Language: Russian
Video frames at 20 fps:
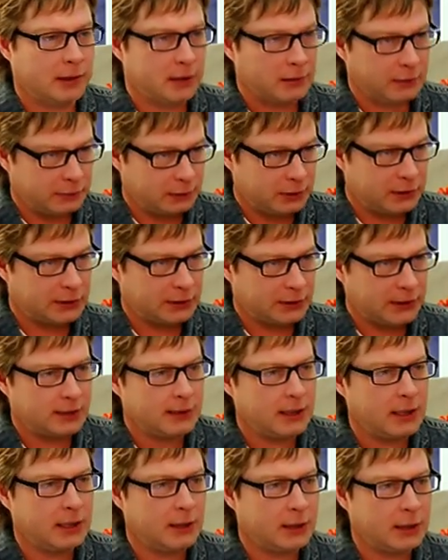Как же вы же
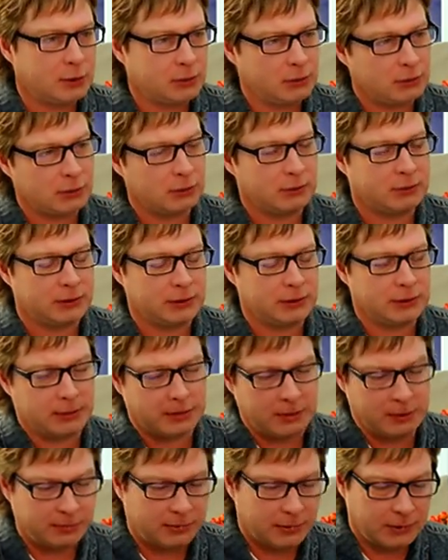сказали, да, что
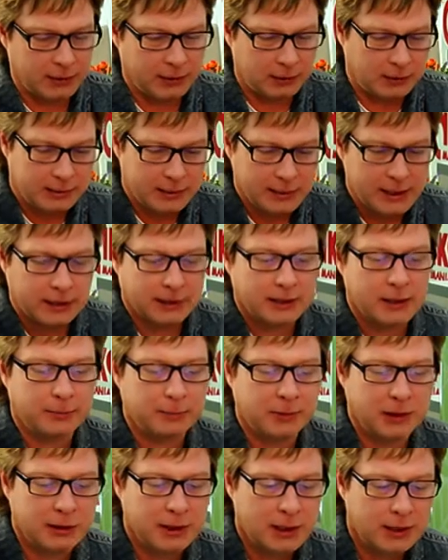вот там некоторые
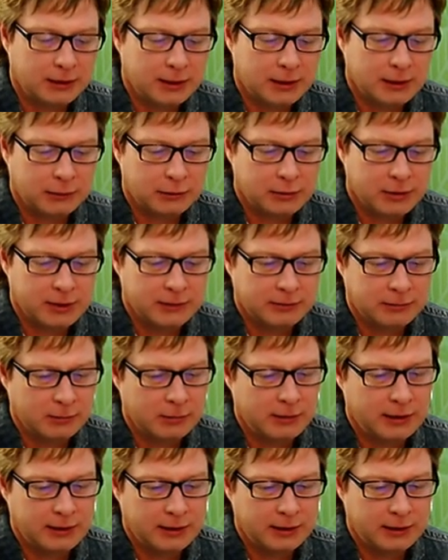площадки, которые
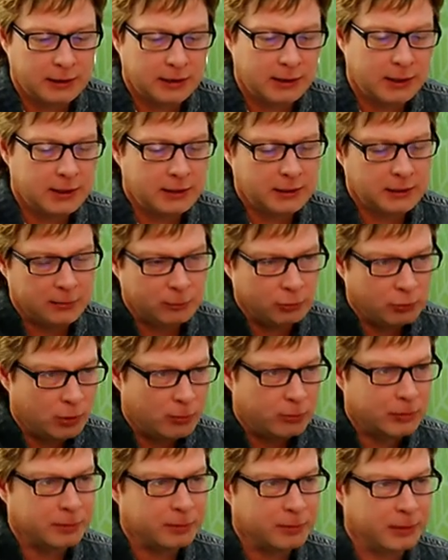освободились, она не тому
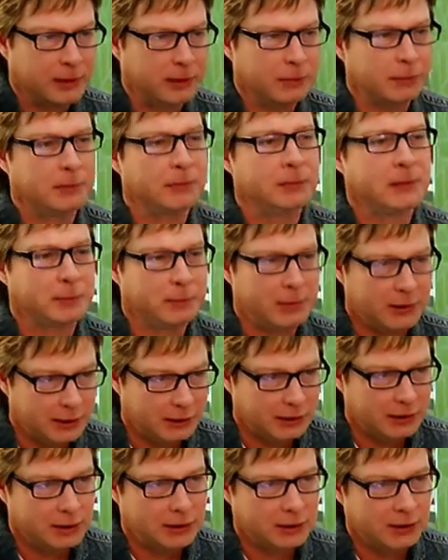дому не
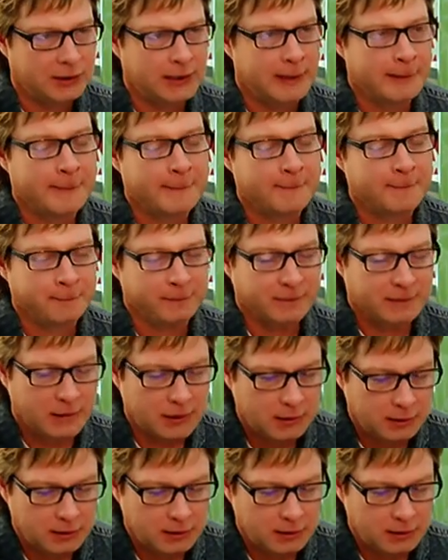принадлежит, не